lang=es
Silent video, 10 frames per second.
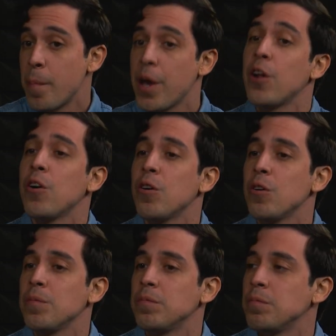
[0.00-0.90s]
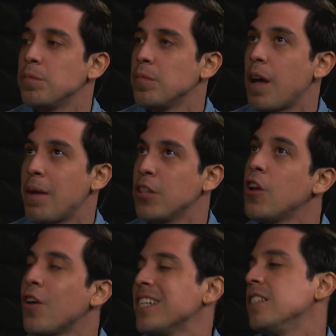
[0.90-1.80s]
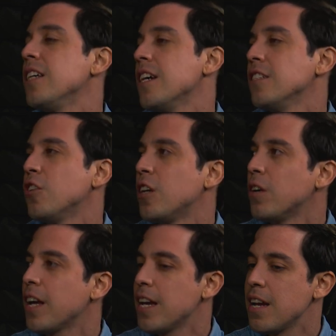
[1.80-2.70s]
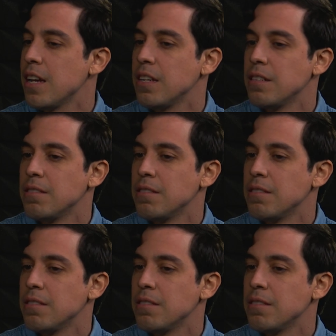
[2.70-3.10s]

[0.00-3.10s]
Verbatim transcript: pero hablando de lo que sí es, yo creo que